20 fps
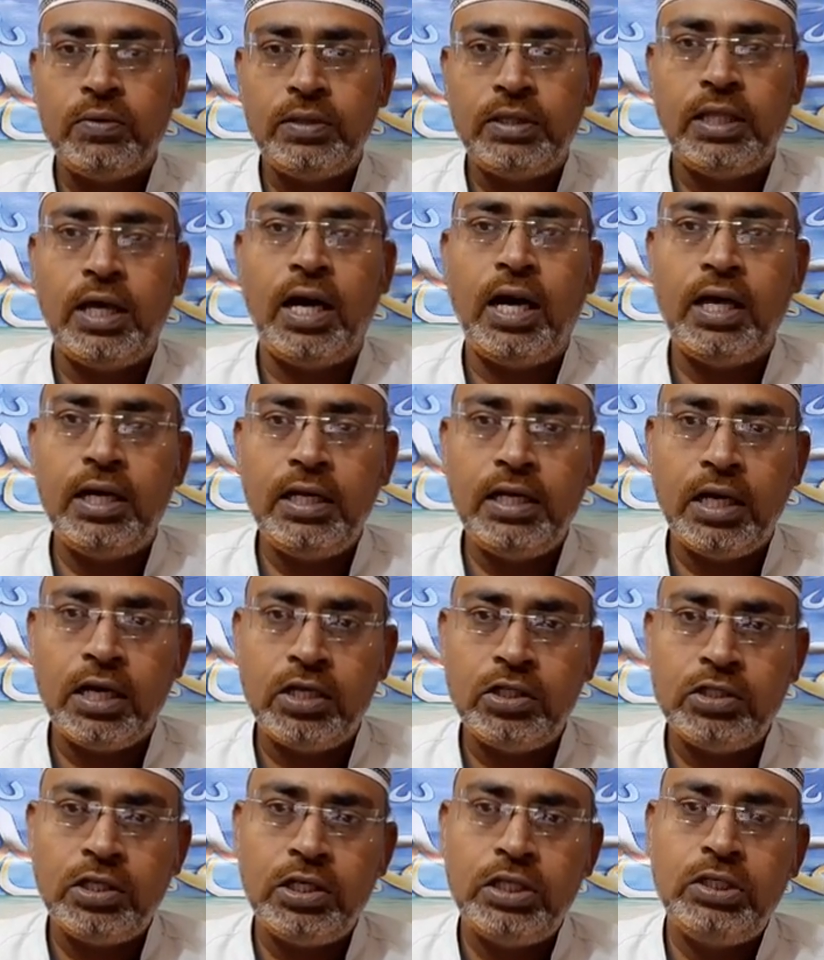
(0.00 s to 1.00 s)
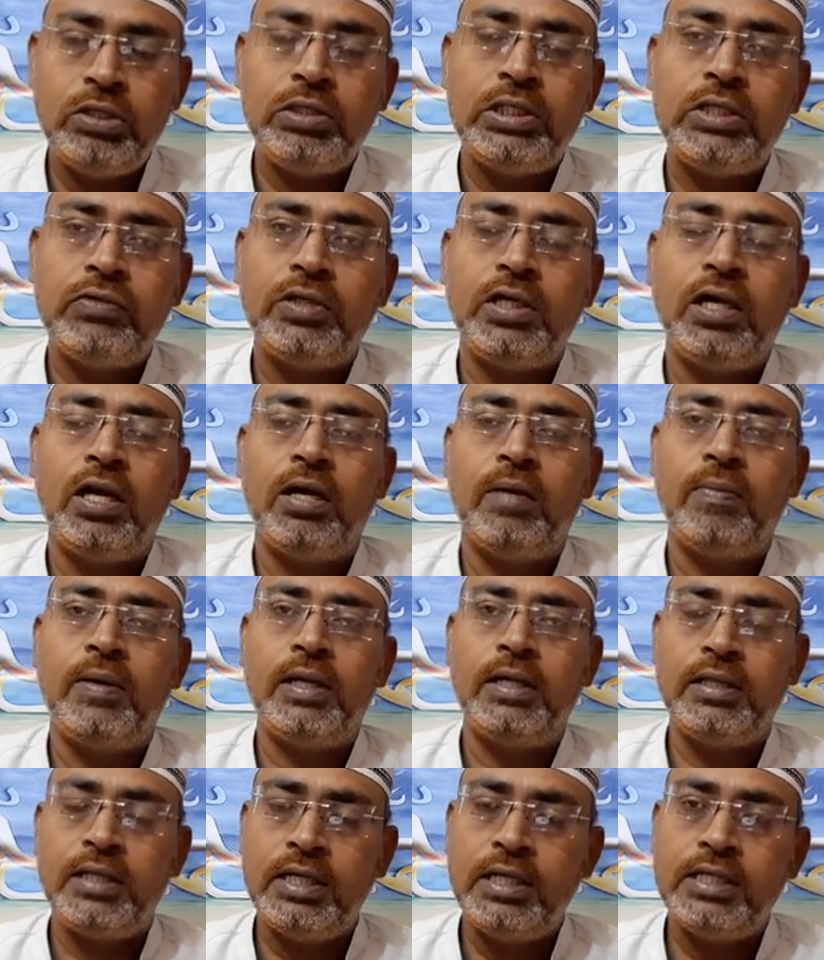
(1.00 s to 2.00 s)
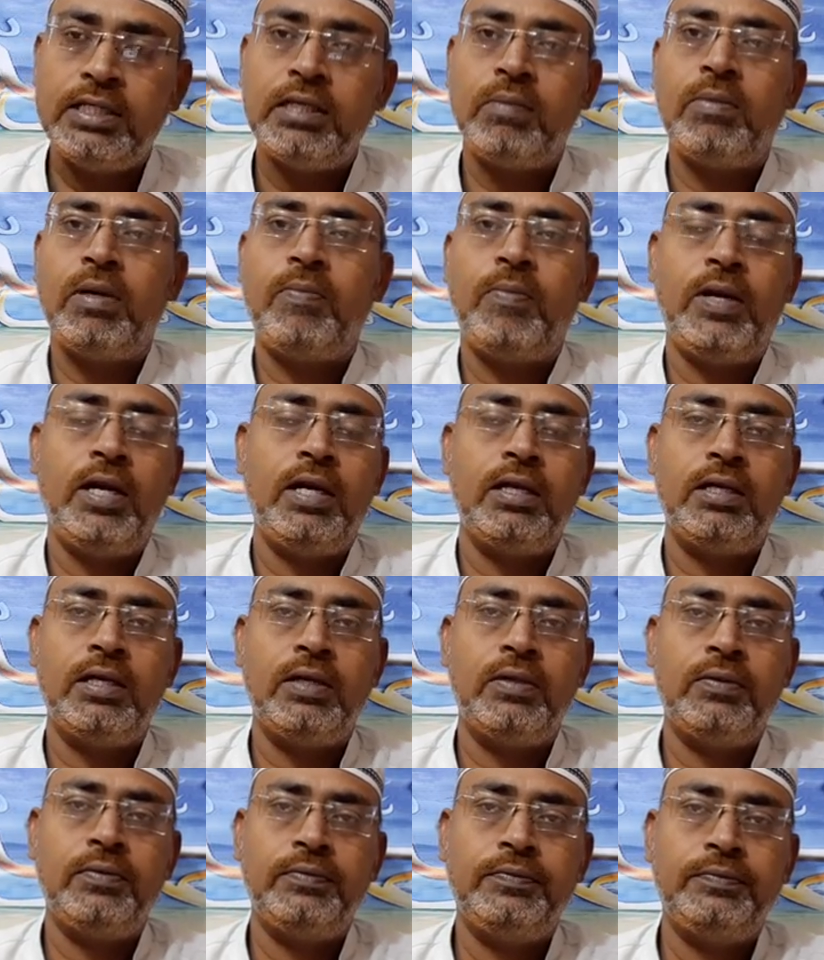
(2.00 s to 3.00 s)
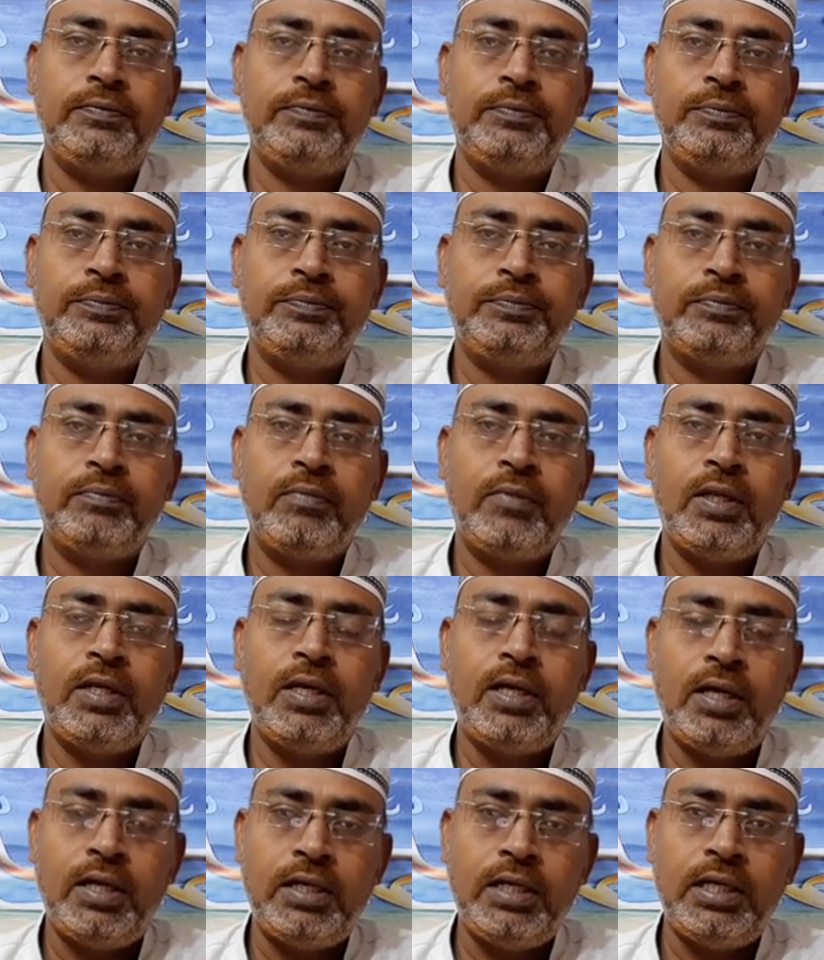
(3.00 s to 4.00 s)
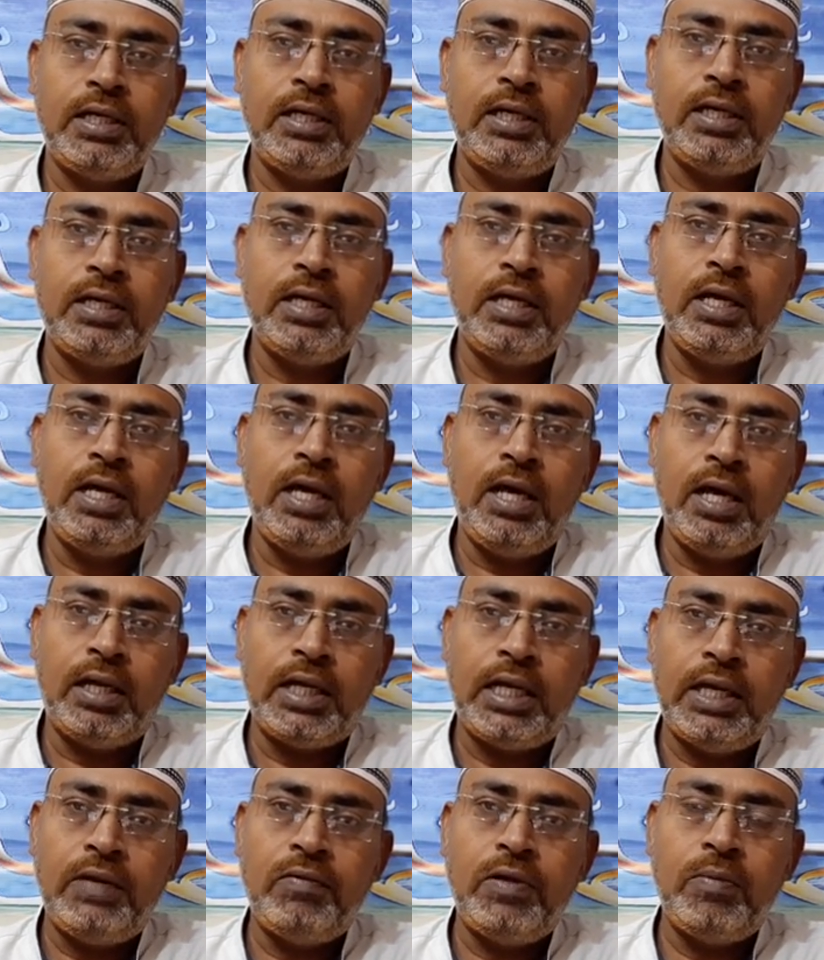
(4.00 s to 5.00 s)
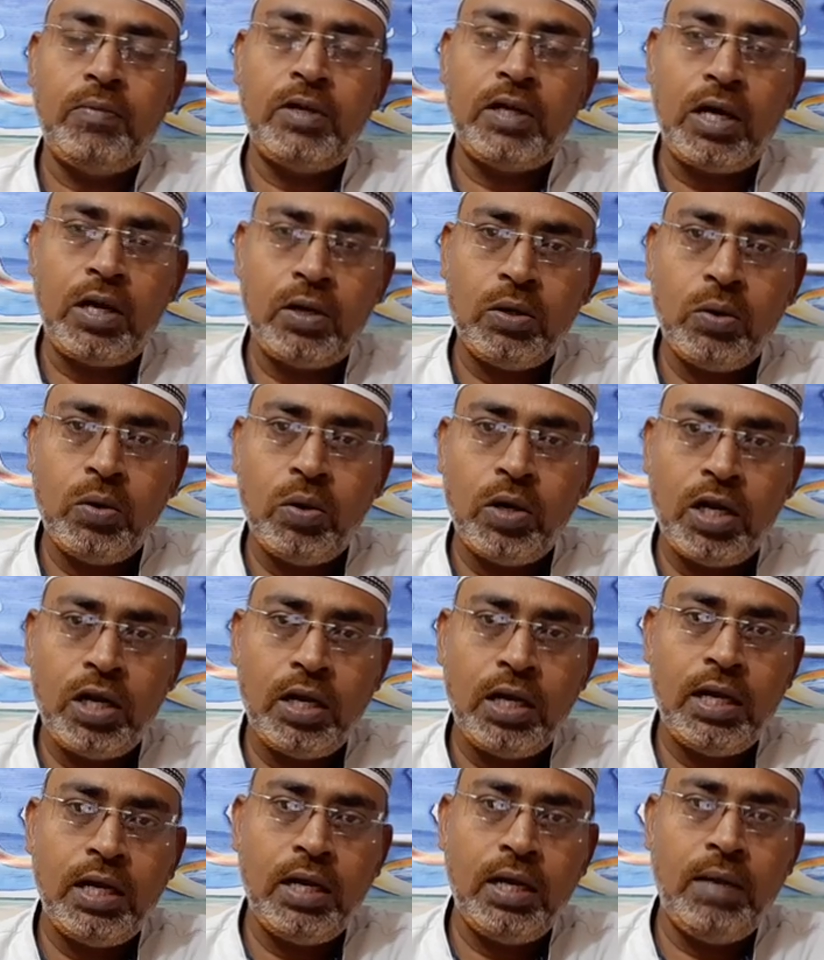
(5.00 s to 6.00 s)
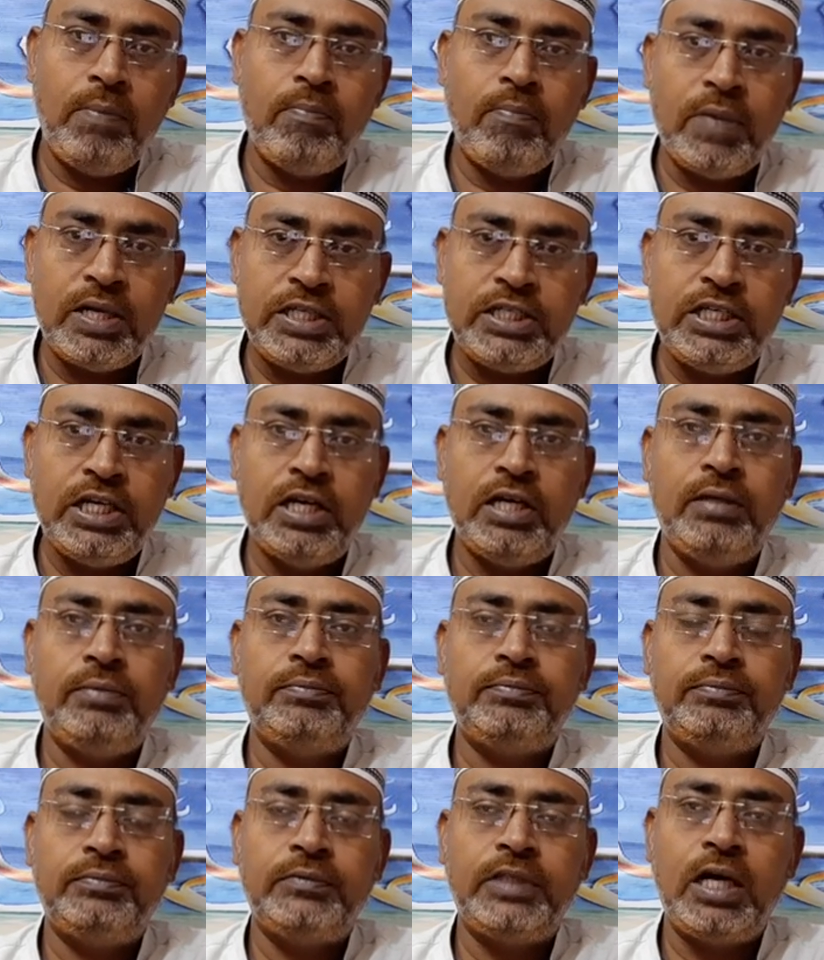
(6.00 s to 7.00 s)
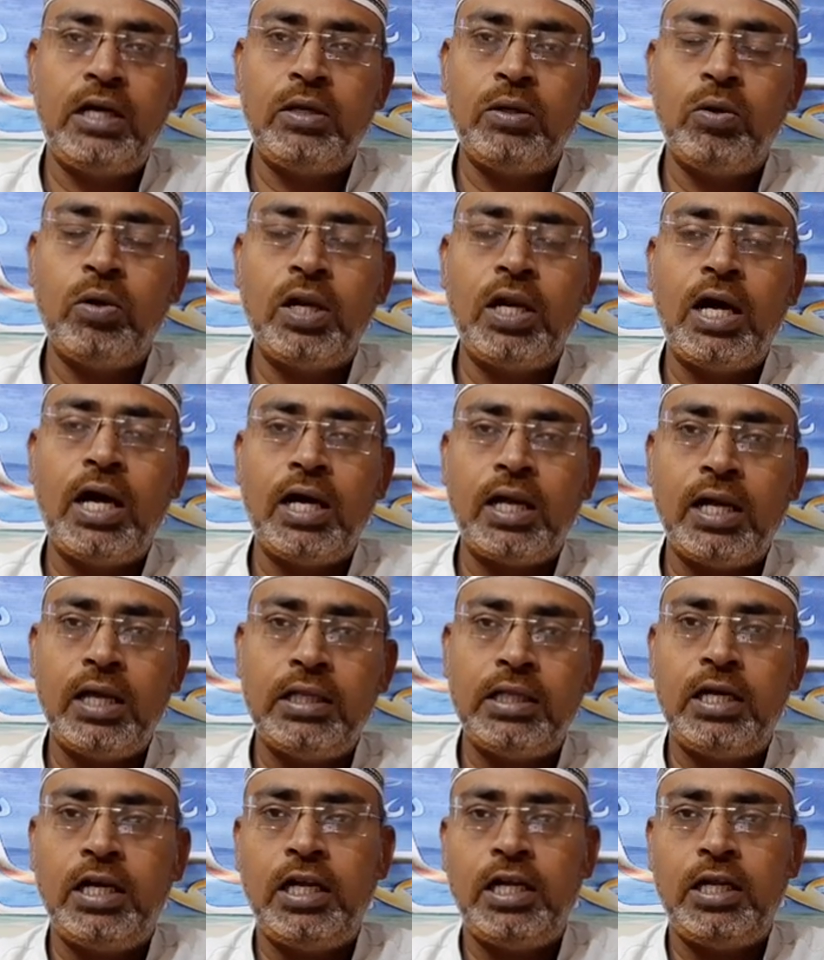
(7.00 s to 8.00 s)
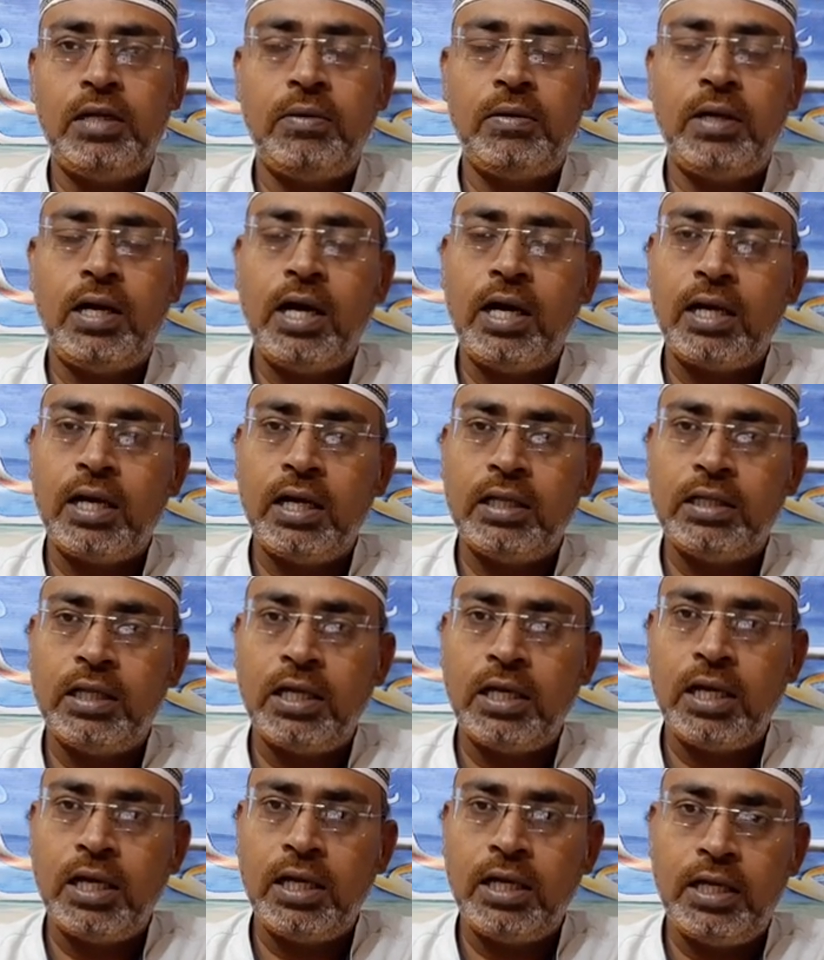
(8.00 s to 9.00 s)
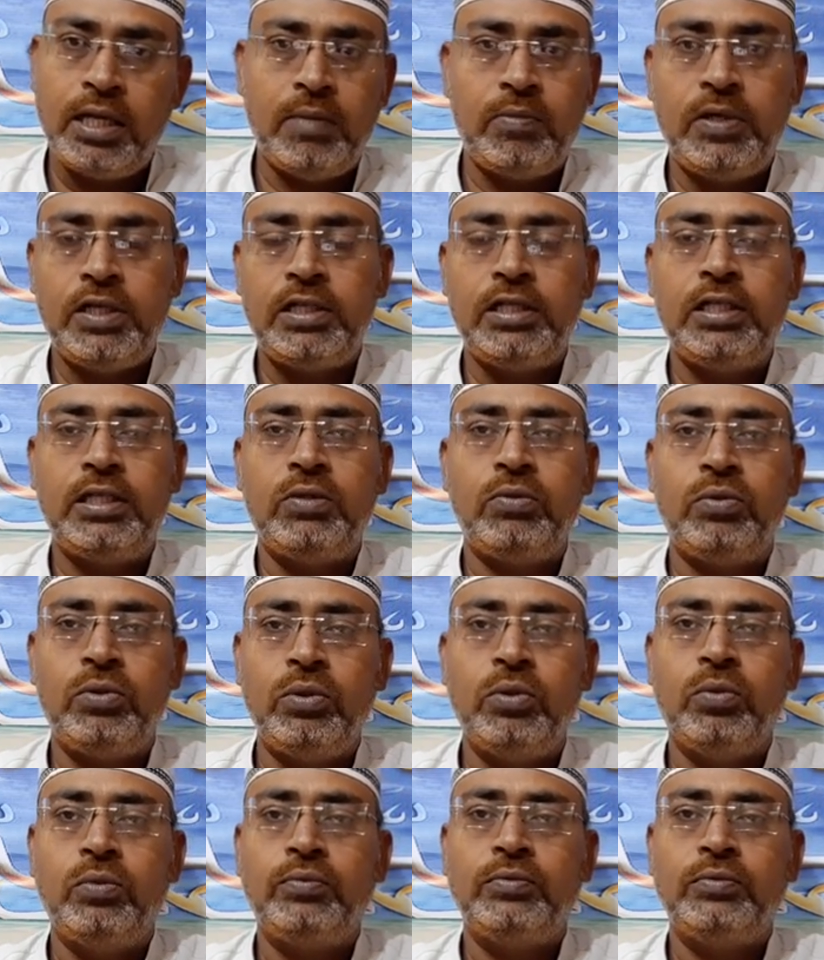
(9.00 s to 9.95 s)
దాన్ని అనుసరిస్తూ జీవితం గడపాలి దీన్ని సమర్పణ అంటారు అంటే కేవలం నాలుగు గోడల మధ్య నాలుగు గోడల ఆరాధనాలయం ఆరాధనాలయం ఏదైతే ఉందో